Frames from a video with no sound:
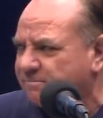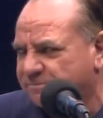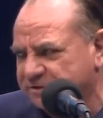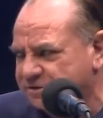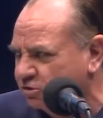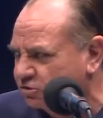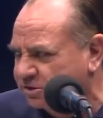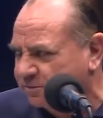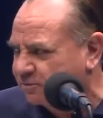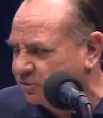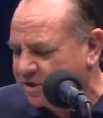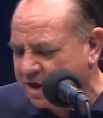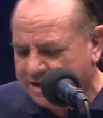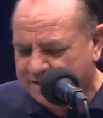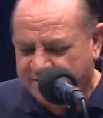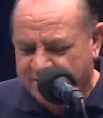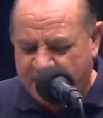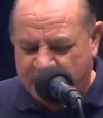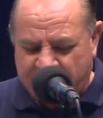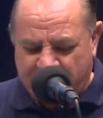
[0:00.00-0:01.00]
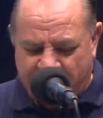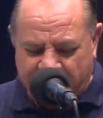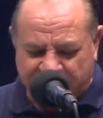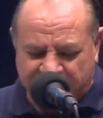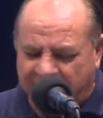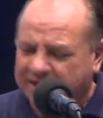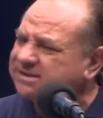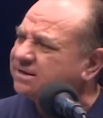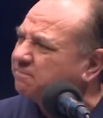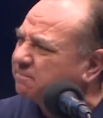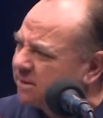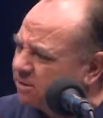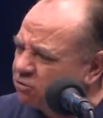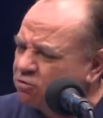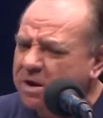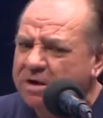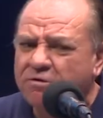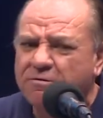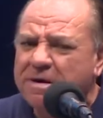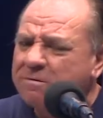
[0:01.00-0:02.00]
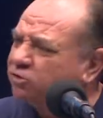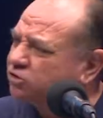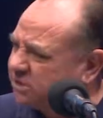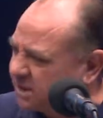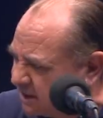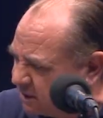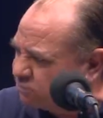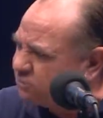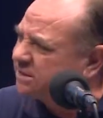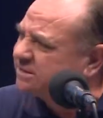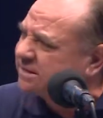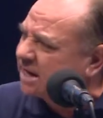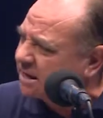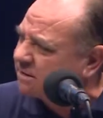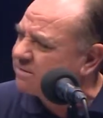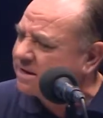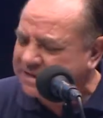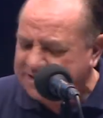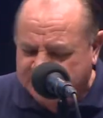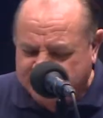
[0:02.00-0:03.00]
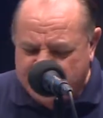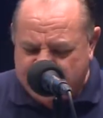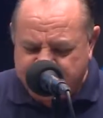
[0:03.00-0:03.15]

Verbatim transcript: pues no se podía quedar atrás. Pero luego vamos a dar una escarbadita.